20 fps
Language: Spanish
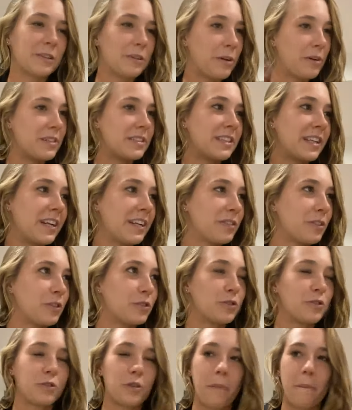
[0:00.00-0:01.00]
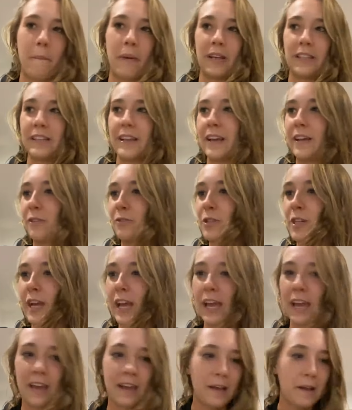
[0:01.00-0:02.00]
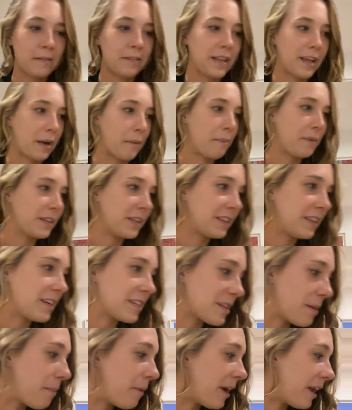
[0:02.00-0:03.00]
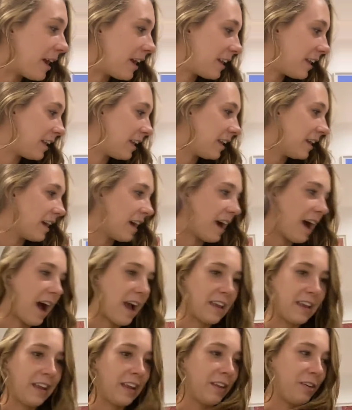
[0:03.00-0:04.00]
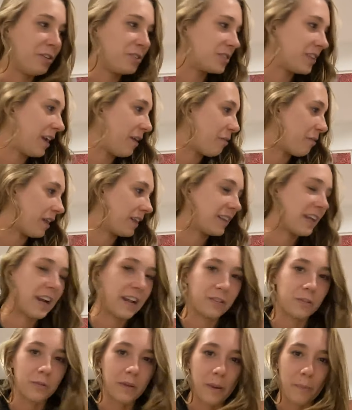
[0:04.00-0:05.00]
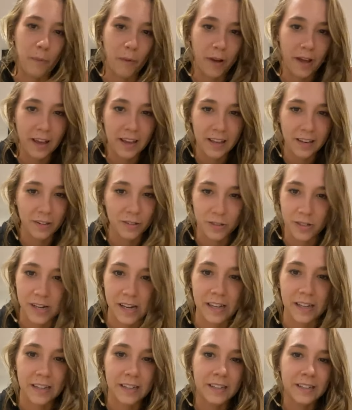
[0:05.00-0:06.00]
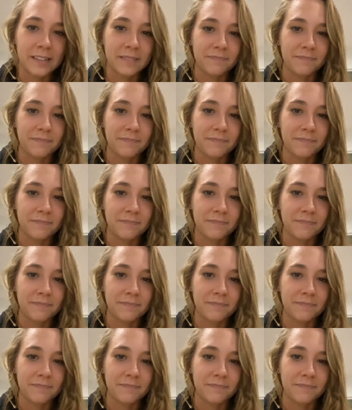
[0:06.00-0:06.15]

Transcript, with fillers: que todavía están ahí todos sus compañeros, que de repente te vas a parar y hay, no sé, una tarántula por ahí, no sé.